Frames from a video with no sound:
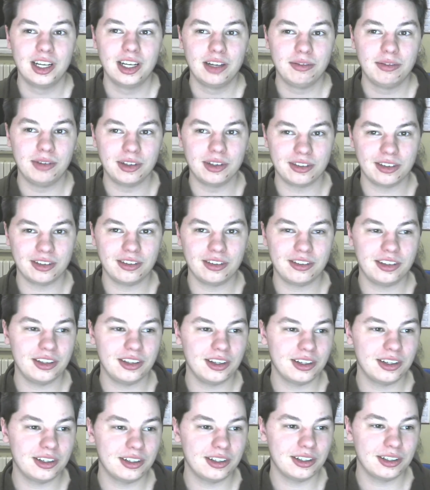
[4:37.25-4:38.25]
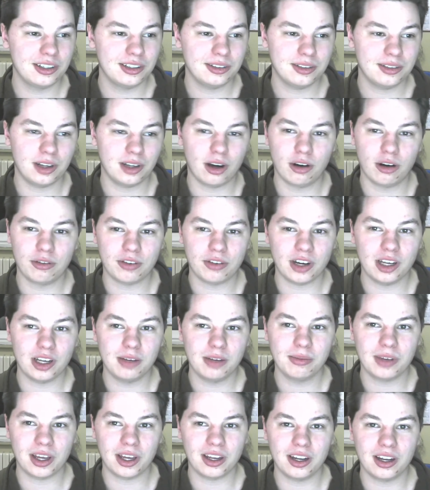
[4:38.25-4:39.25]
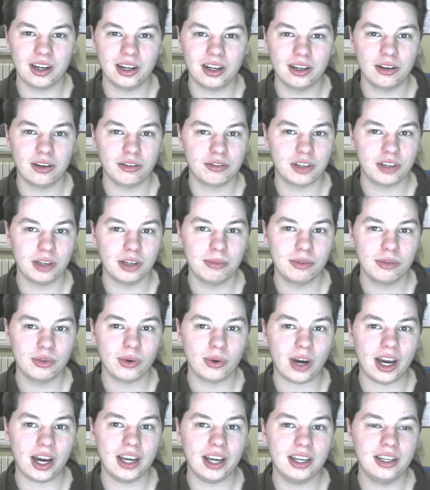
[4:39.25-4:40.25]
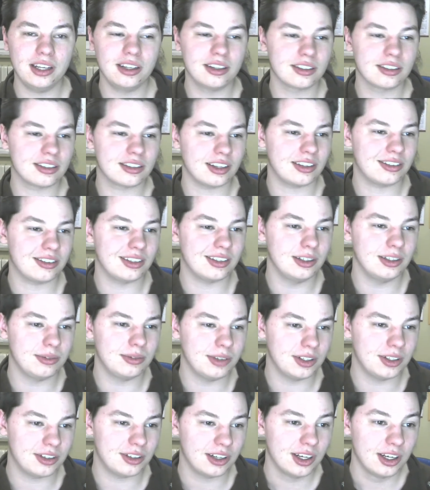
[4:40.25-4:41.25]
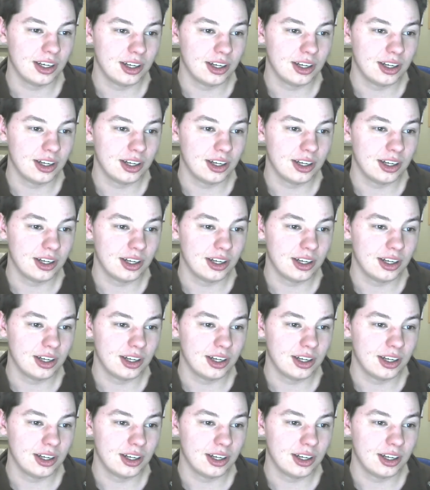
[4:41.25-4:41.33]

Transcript: Wir sind hier auf einem Kanal, auf dem so einiges erzählt wird.